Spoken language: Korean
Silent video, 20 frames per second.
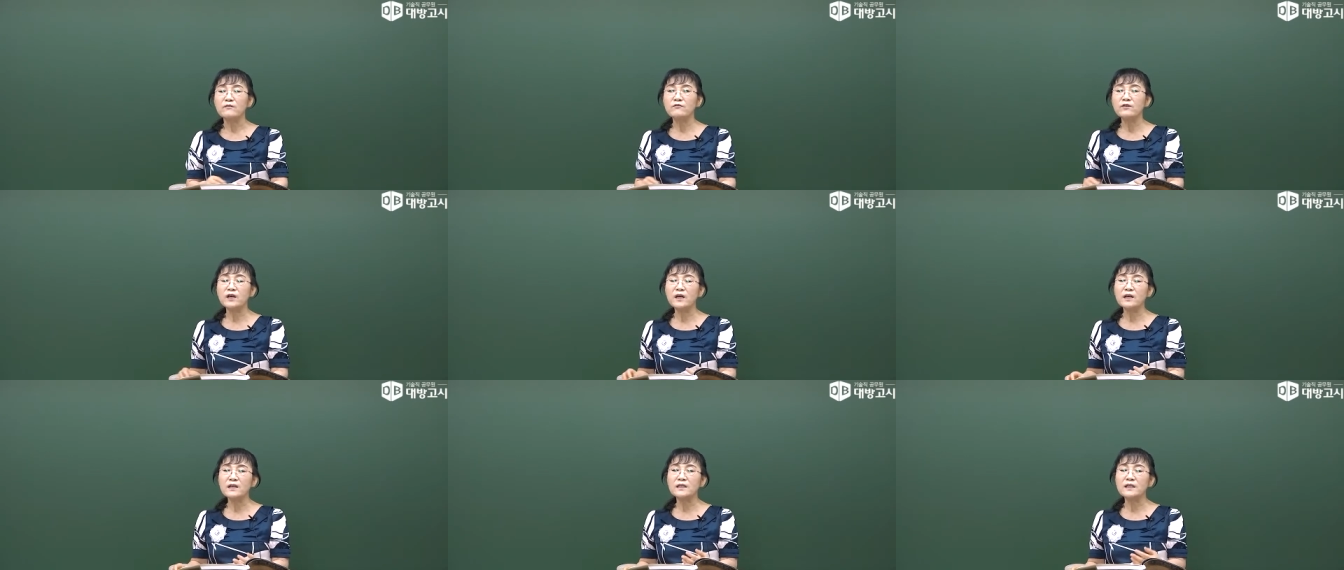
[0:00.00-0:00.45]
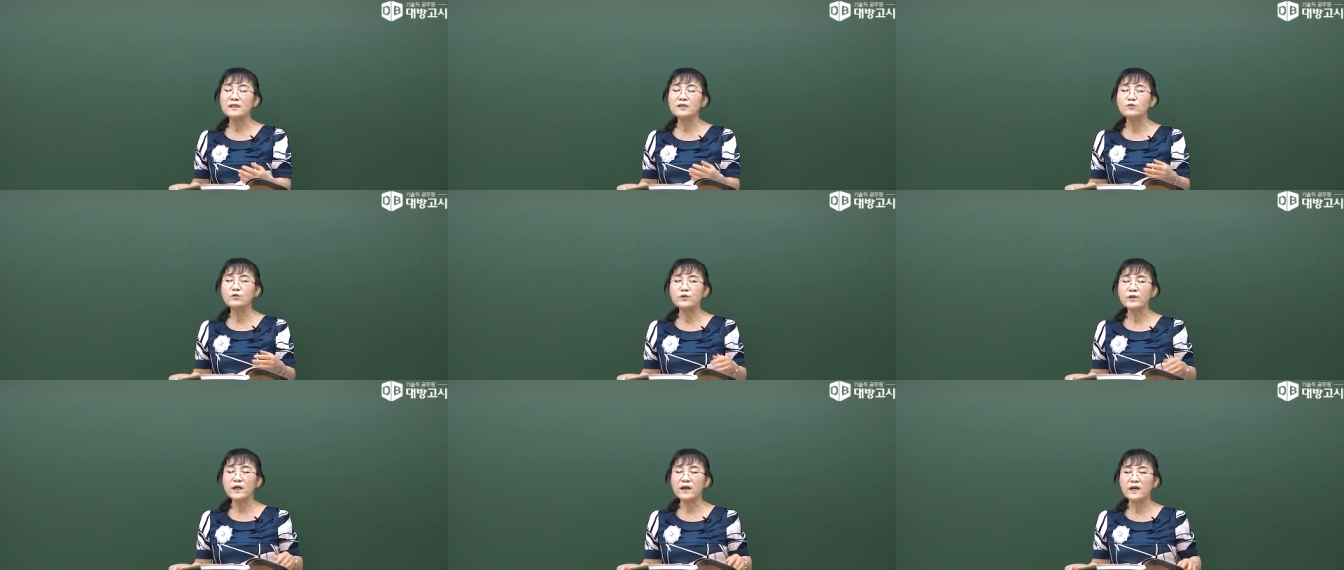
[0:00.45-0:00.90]
우리가
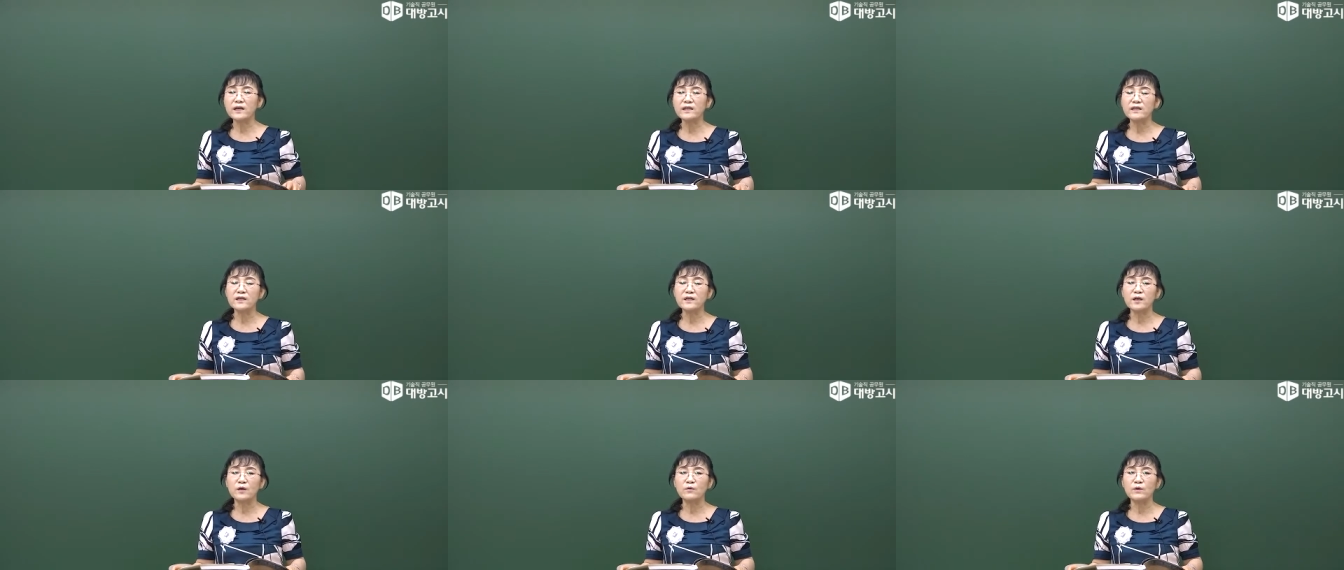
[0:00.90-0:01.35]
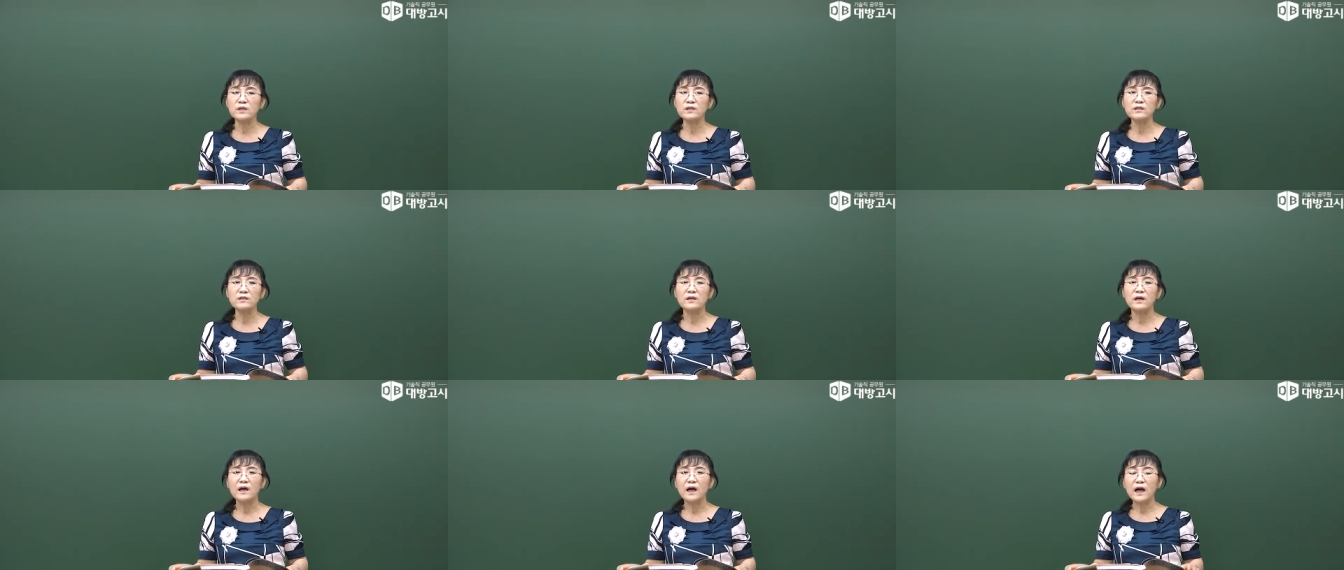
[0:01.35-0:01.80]
기술계 같은
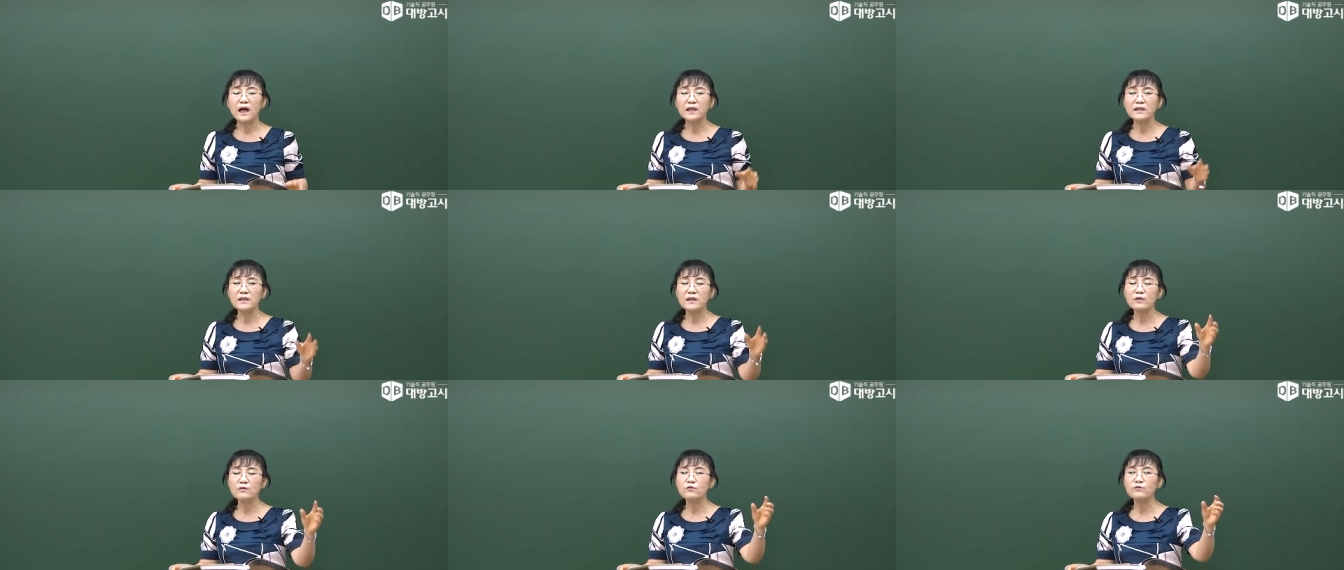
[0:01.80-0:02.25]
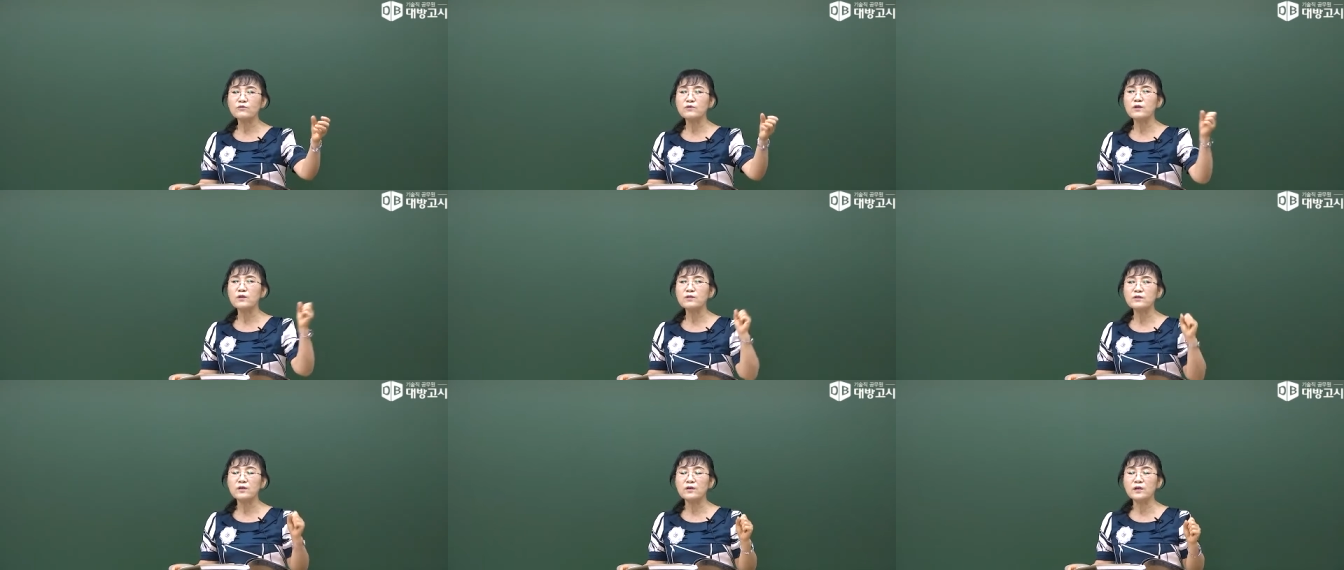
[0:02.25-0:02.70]
경우에는 하늘에 뚝
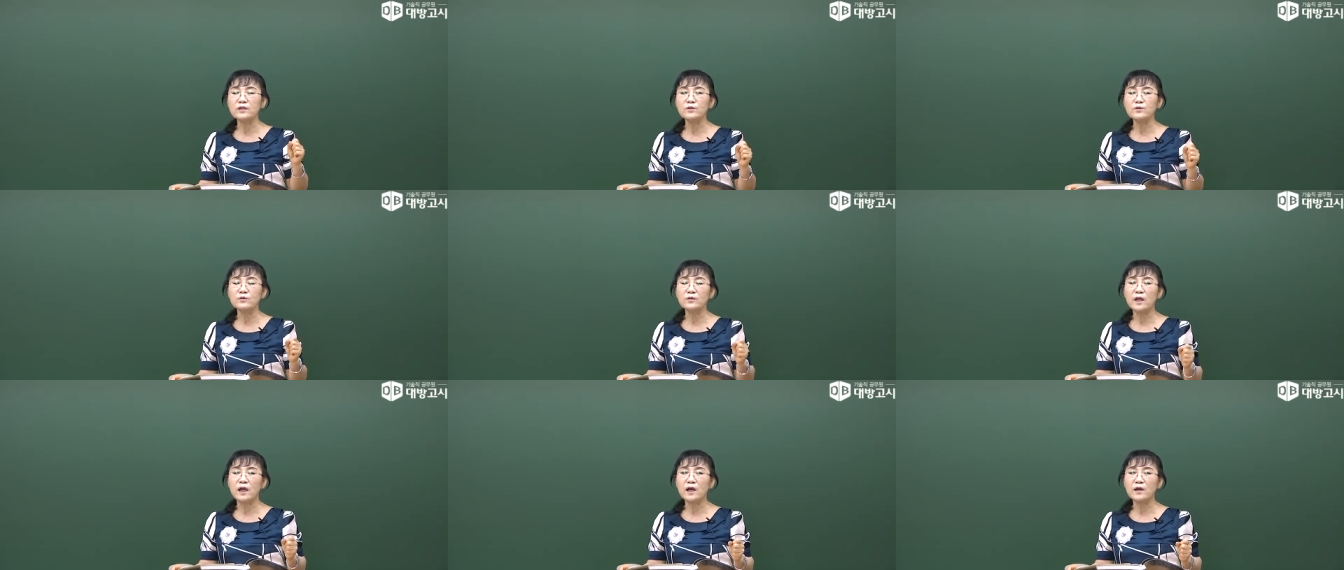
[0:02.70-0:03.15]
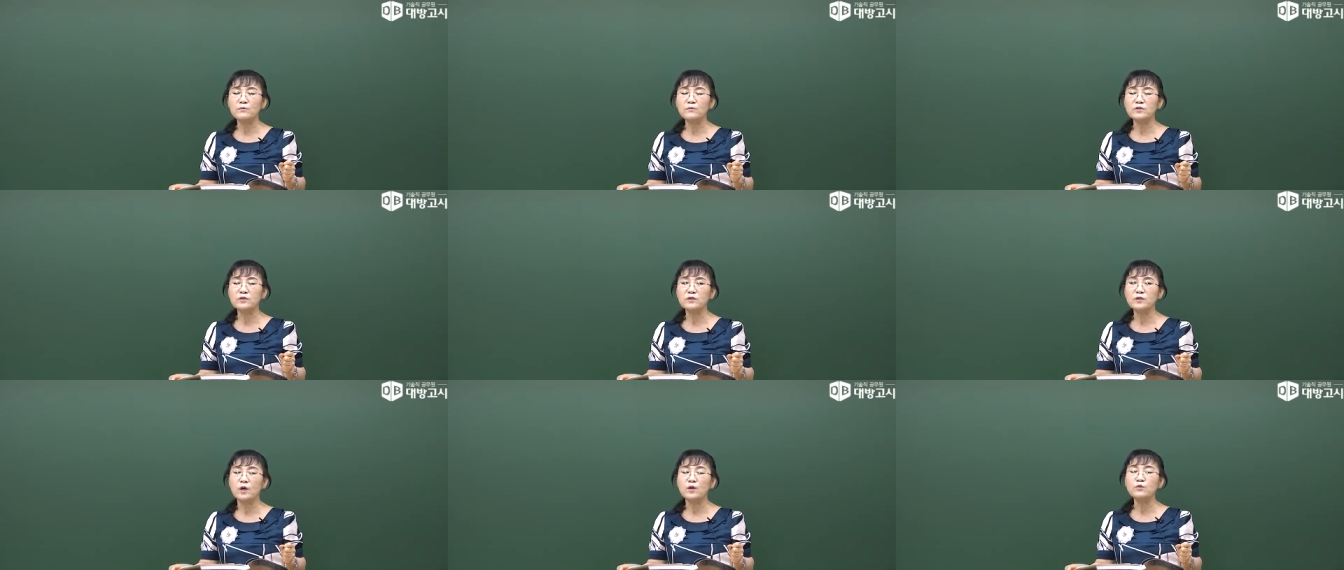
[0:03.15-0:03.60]
떨어져가지고 내가
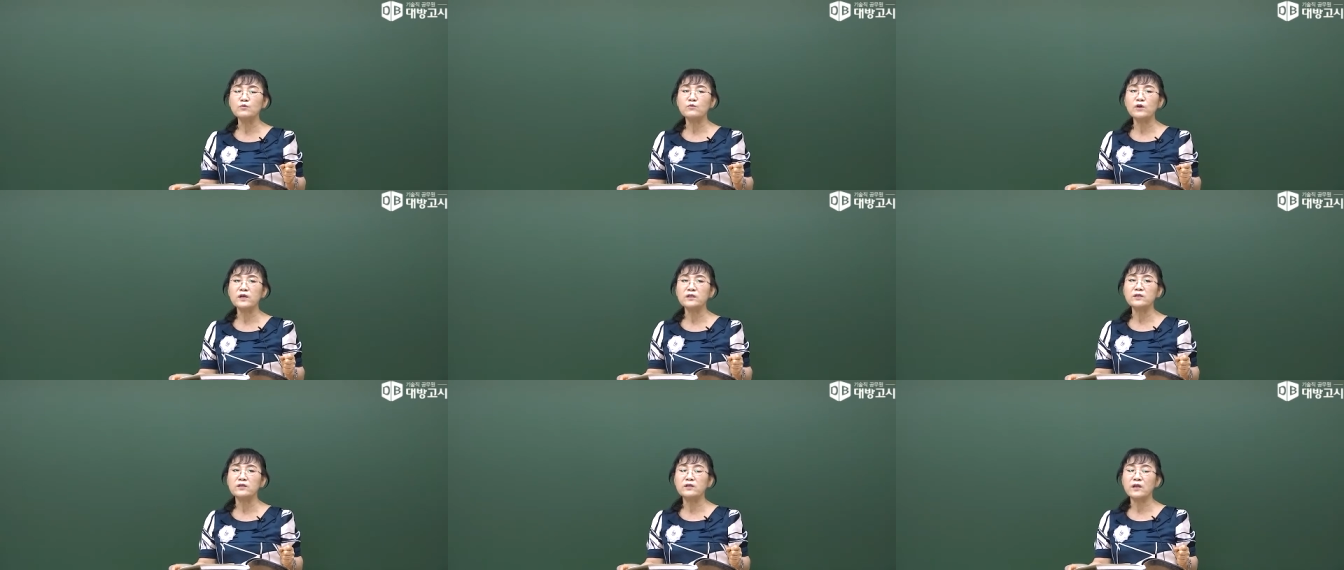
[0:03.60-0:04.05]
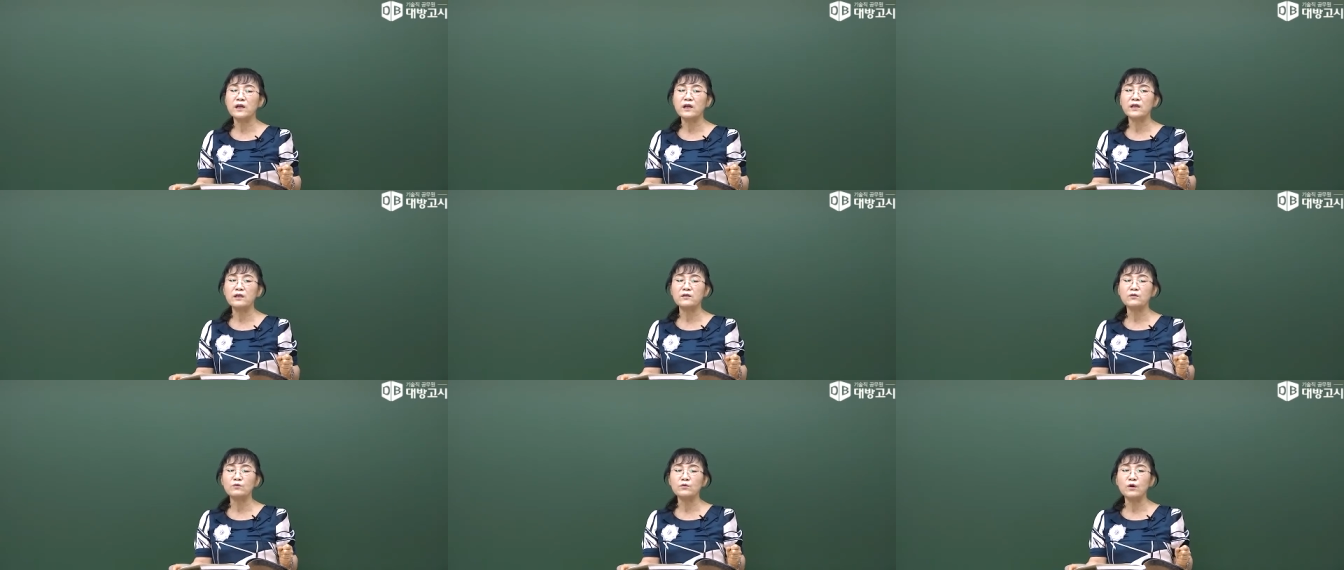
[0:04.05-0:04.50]
무슨 연구에서 내
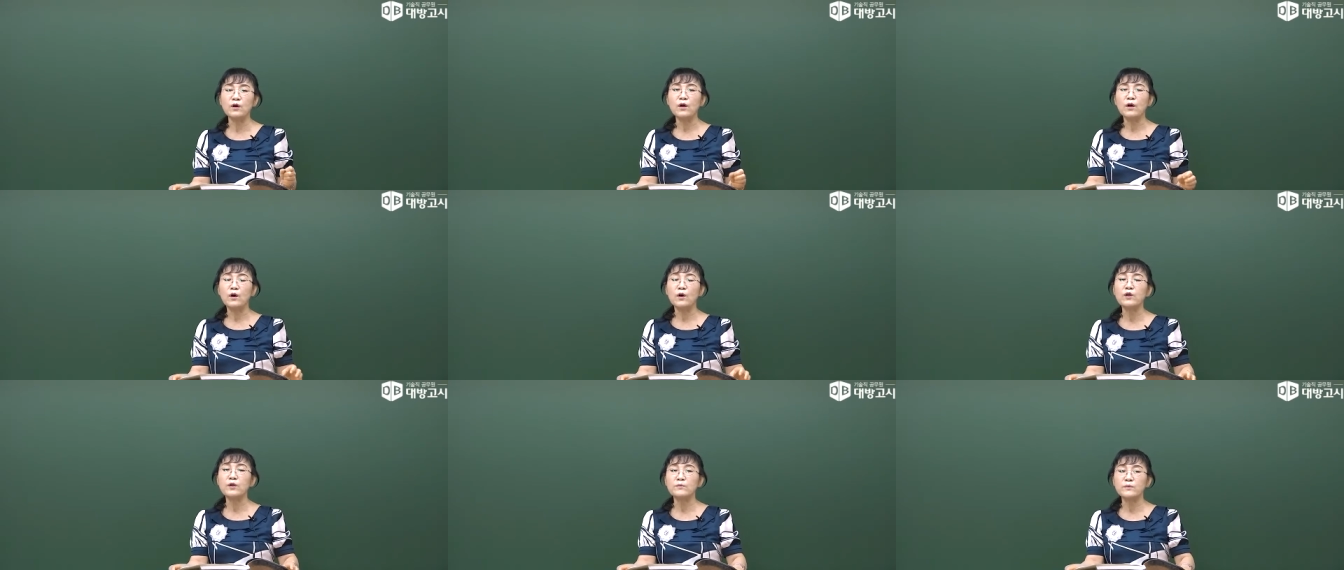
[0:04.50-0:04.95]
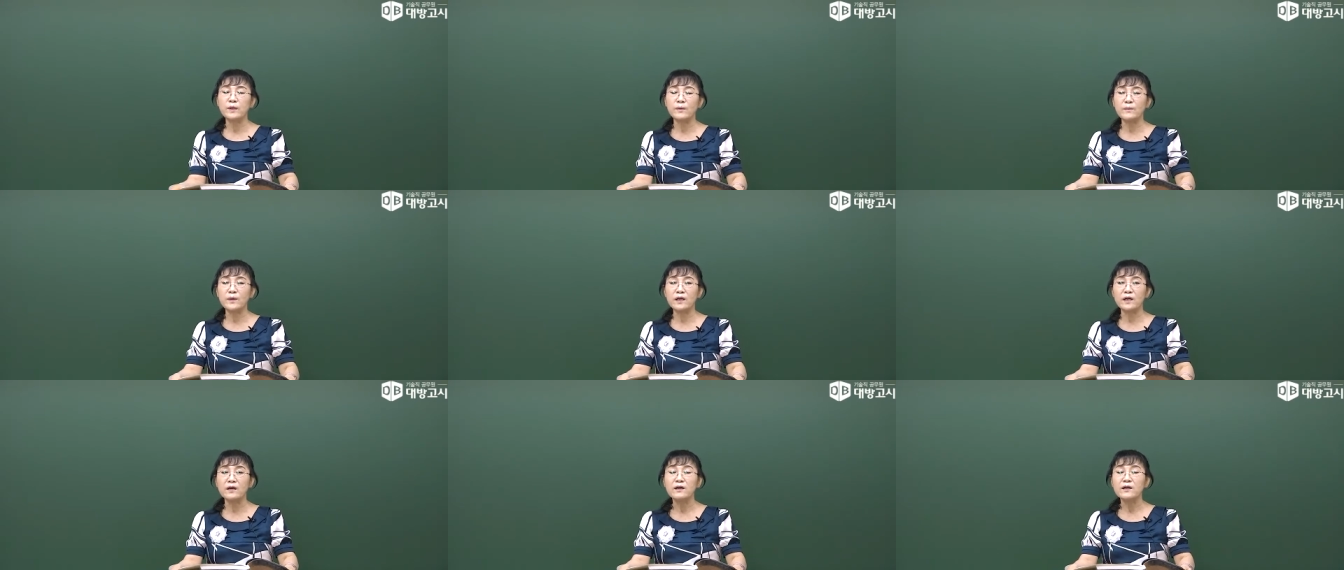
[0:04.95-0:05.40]
얘기도 어렵단
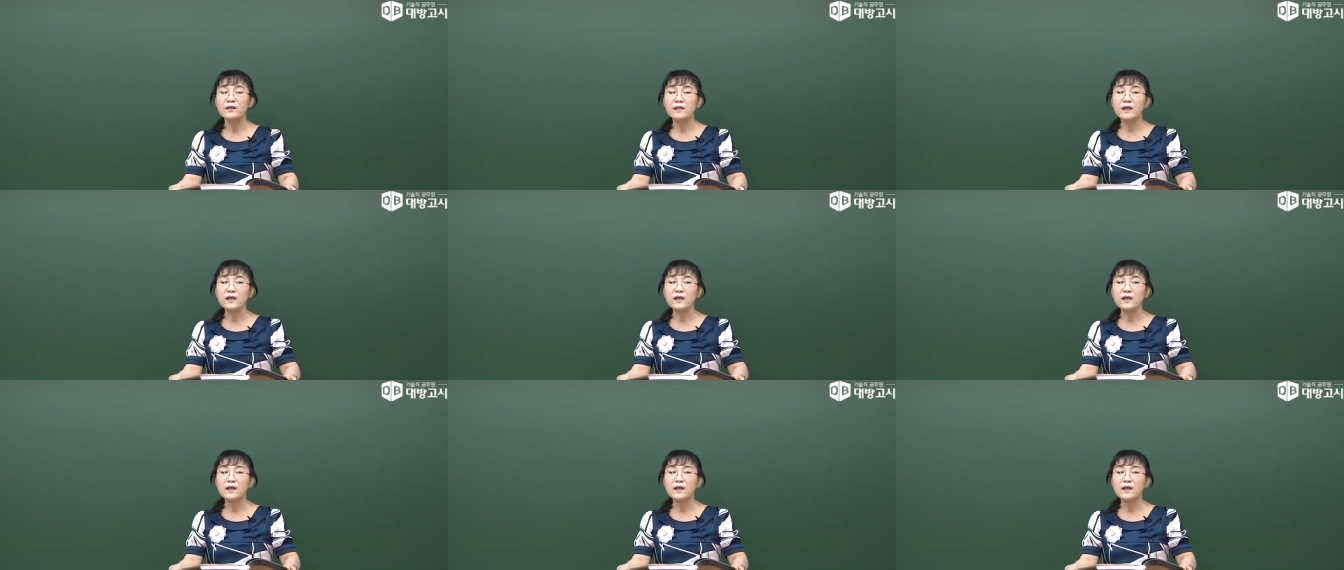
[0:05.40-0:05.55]
말이에요.